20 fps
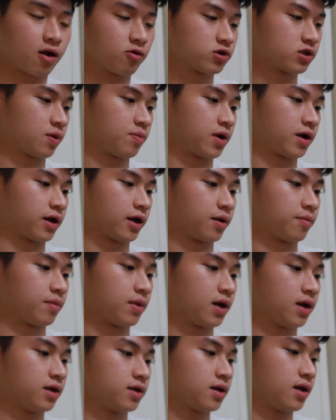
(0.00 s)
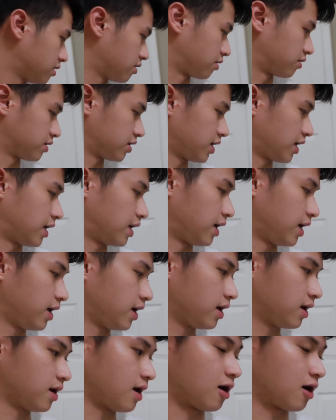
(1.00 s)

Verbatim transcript: aku sama grandma terus ini